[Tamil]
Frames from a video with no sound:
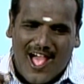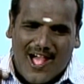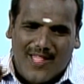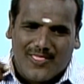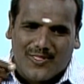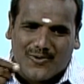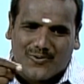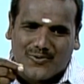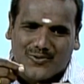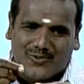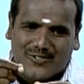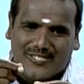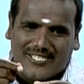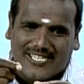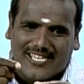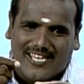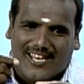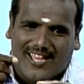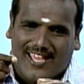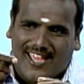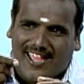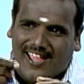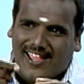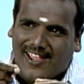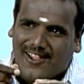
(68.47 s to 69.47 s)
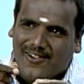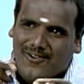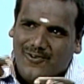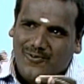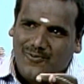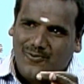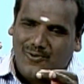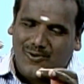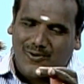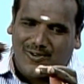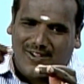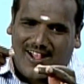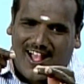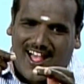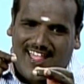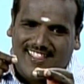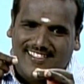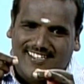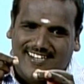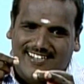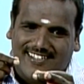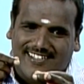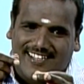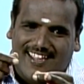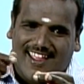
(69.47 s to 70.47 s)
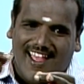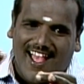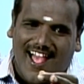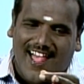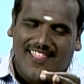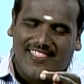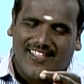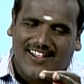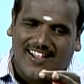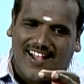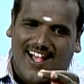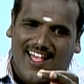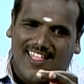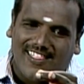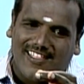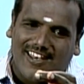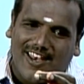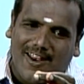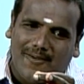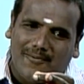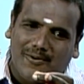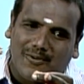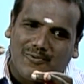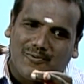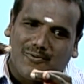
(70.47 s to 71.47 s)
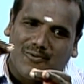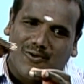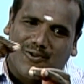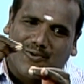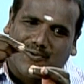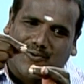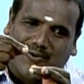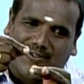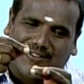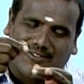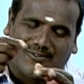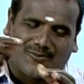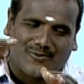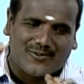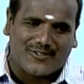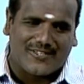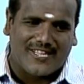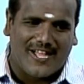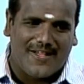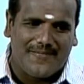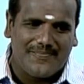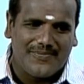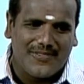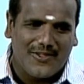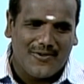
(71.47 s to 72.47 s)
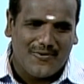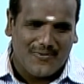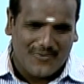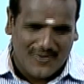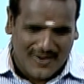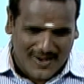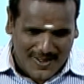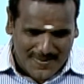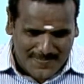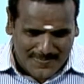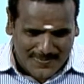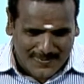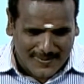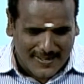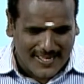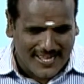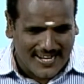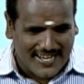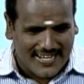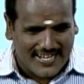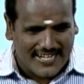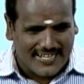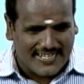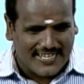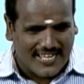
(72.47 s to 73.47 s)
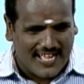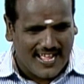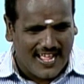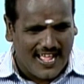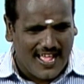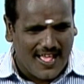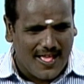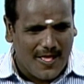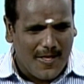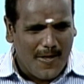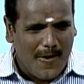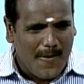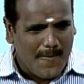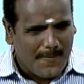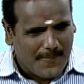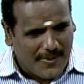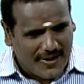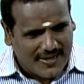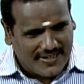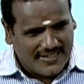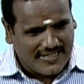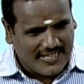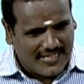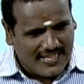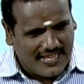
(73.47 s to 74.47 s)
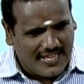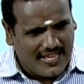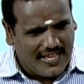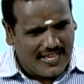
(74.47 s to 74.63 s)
அந்த ஊசியில் ஒரு காது இருக்குது அந்த காதில் அப்படி நூலை கோத்து கொடுத்தான் உடனே பேரம் கேட்டான் பாட்டி